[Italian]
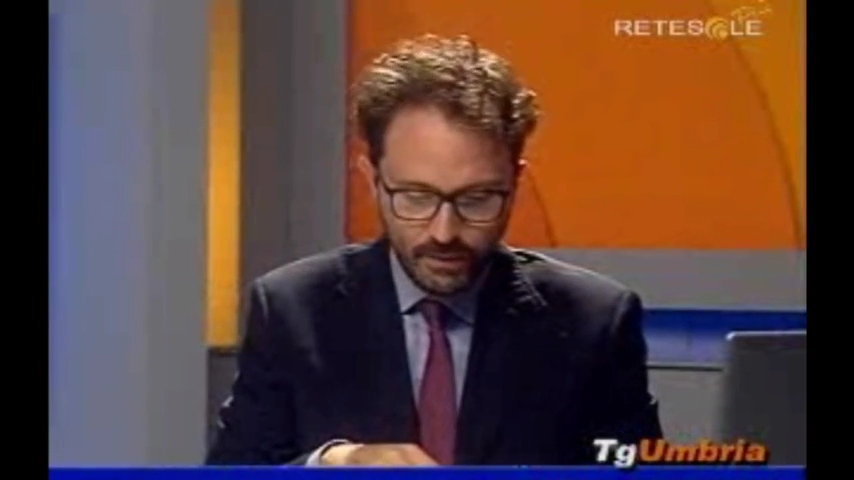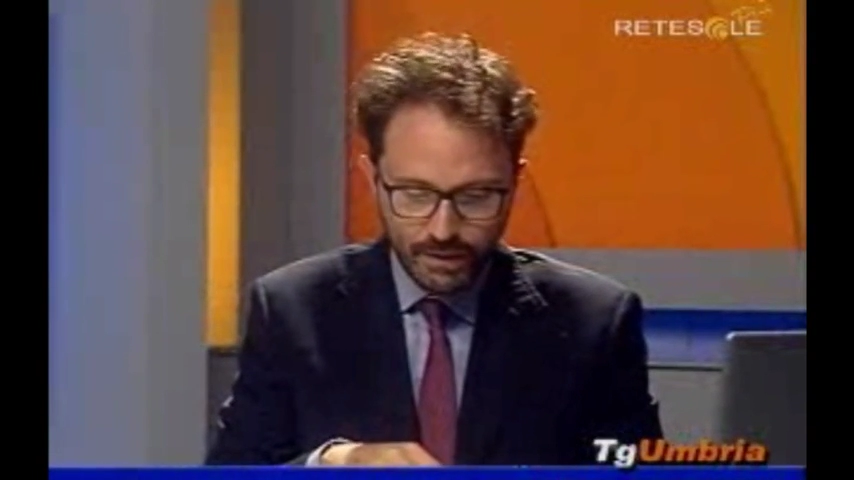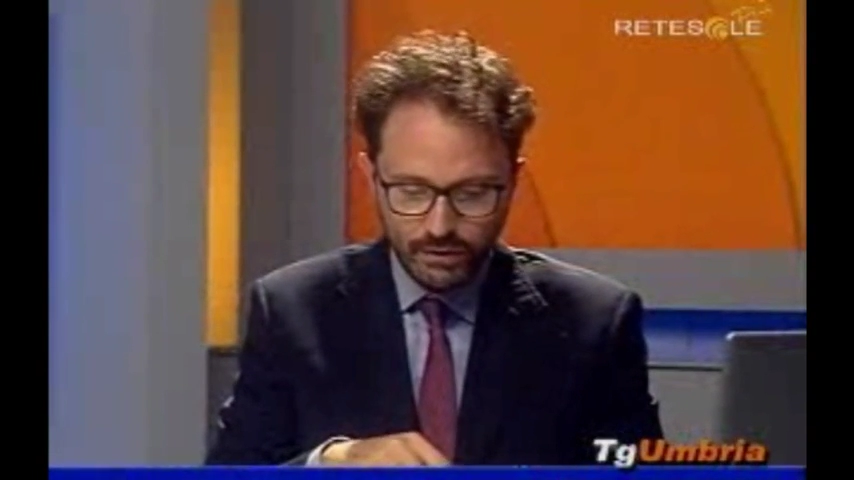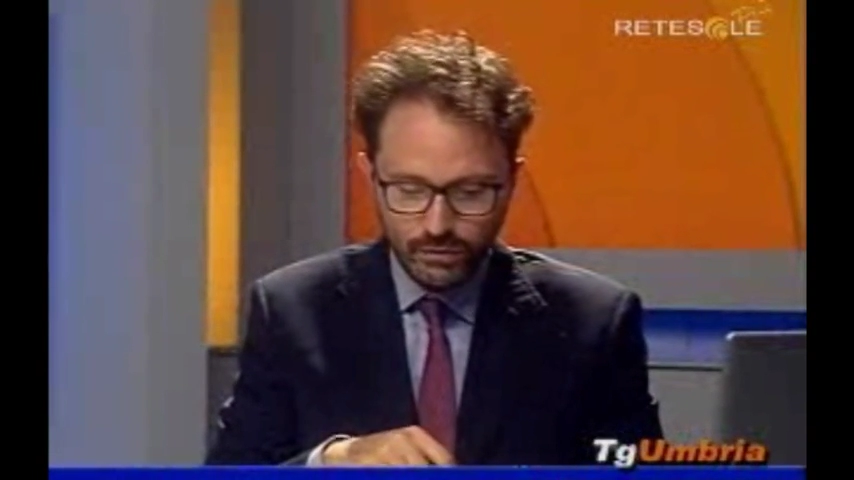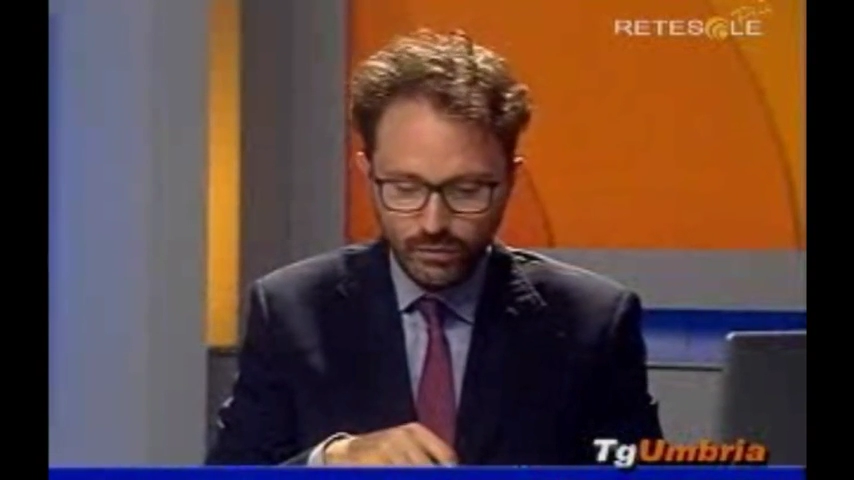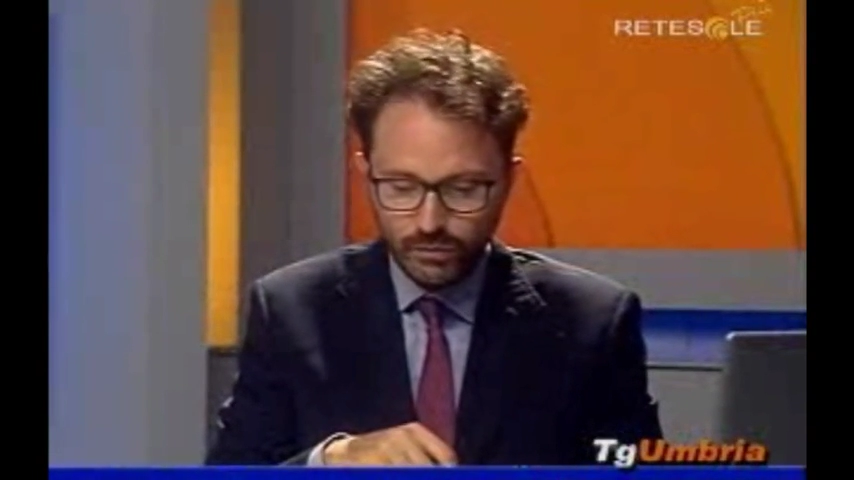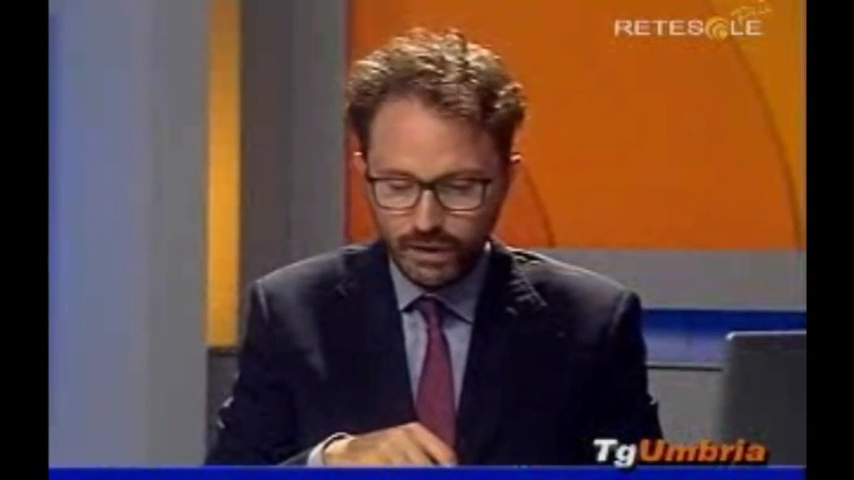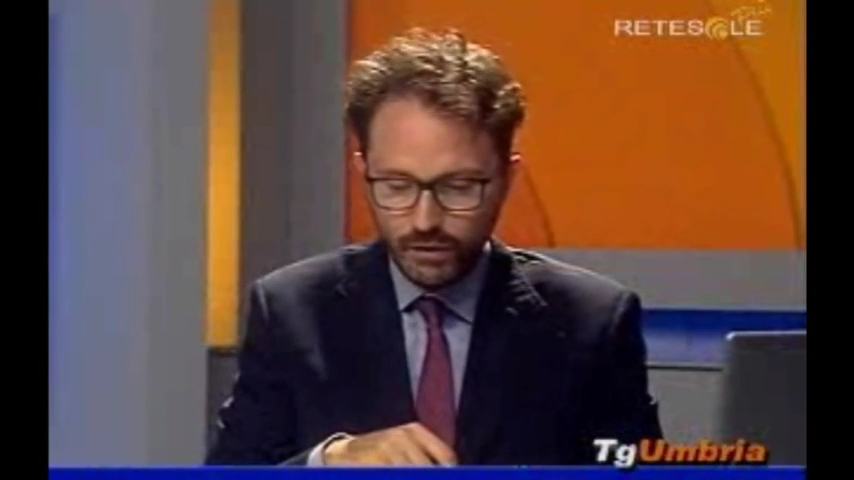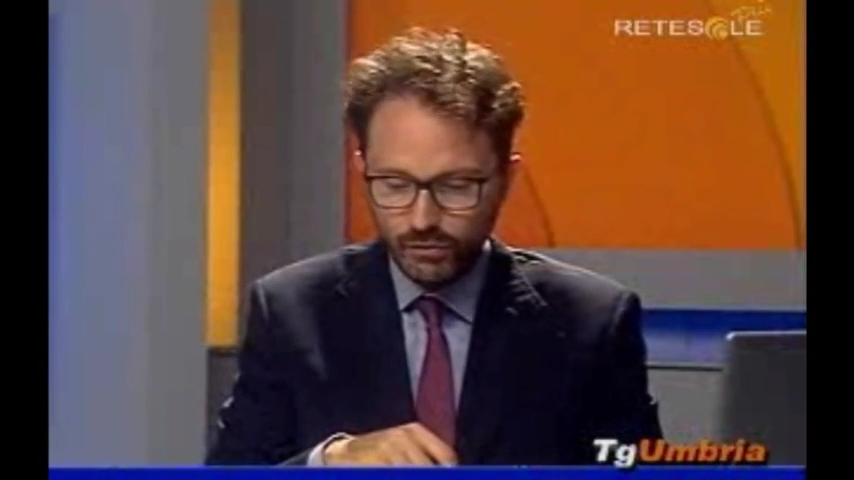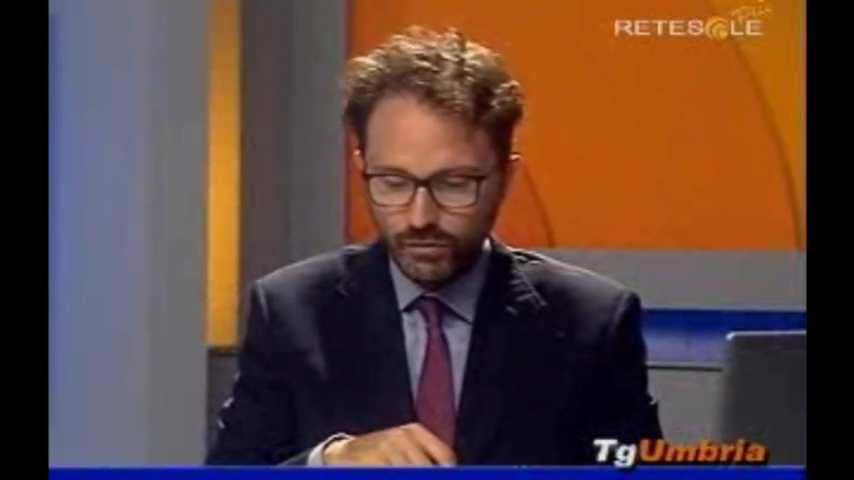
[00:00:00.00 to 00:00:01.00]
partito in Umbria
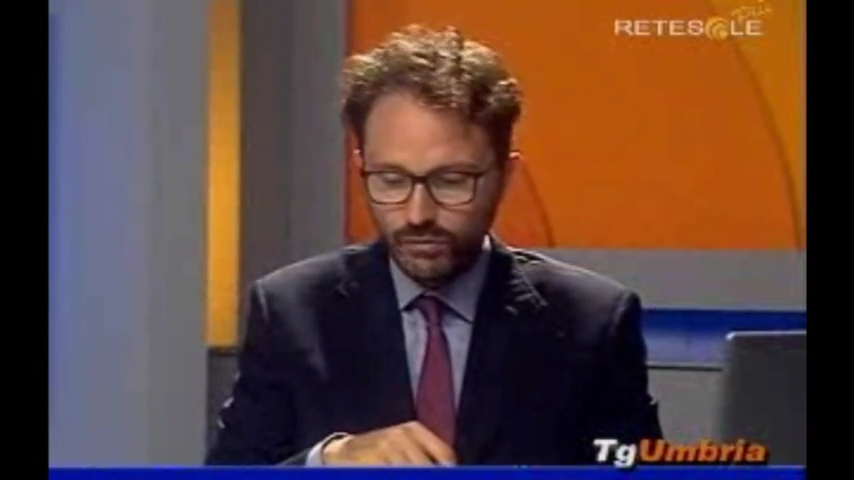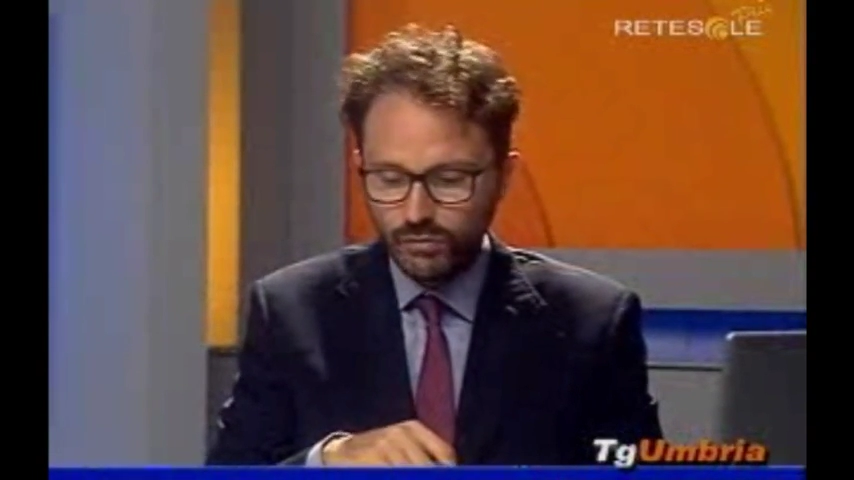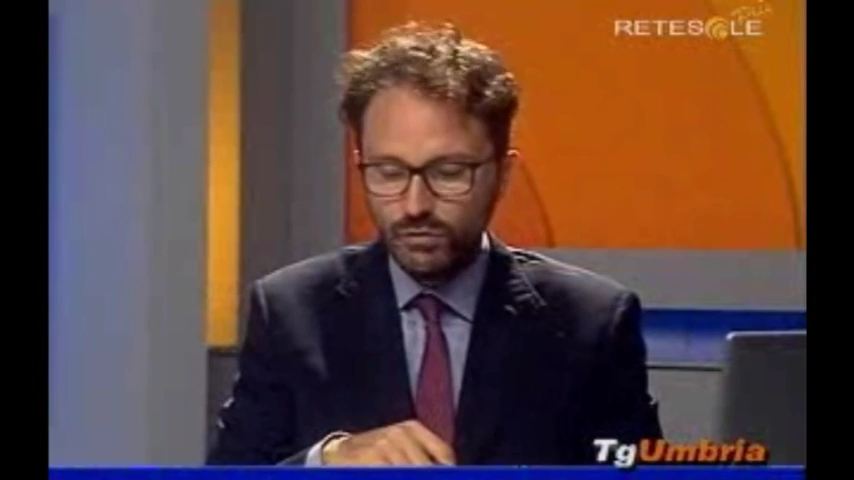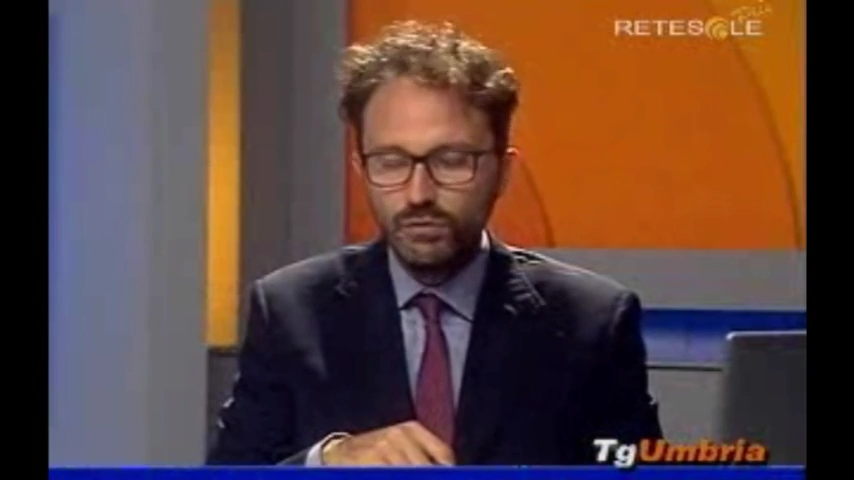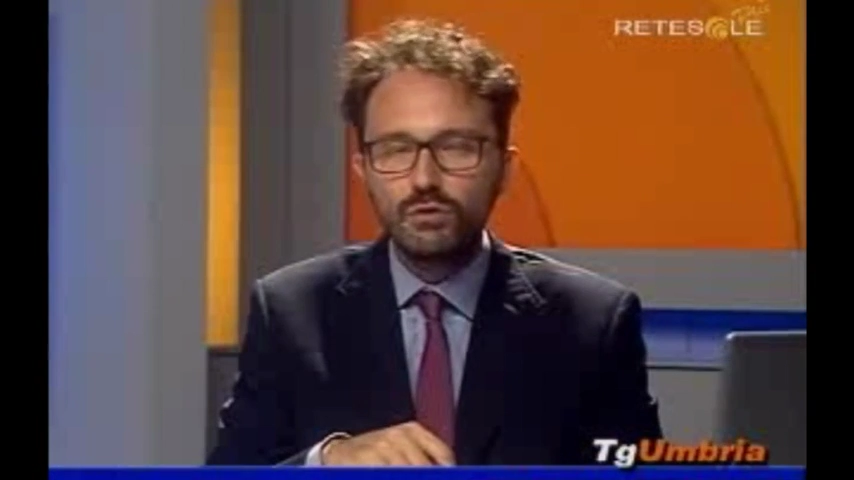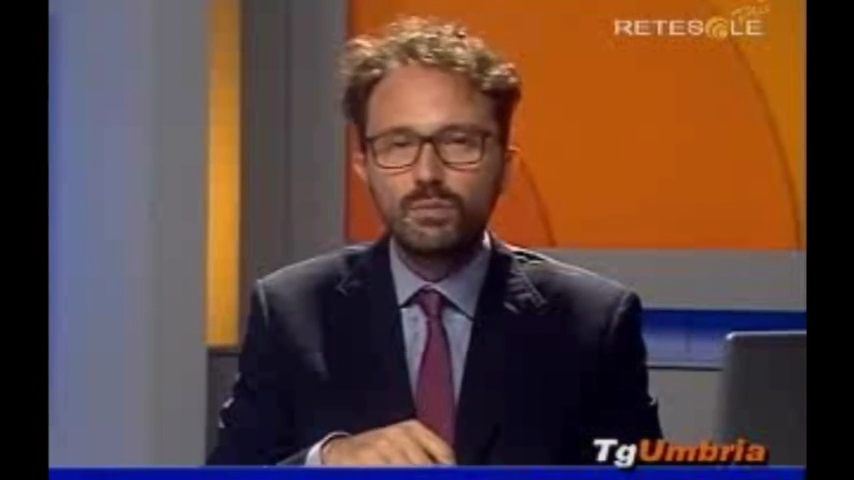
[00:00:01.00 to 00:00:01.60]
lo scorso giugno,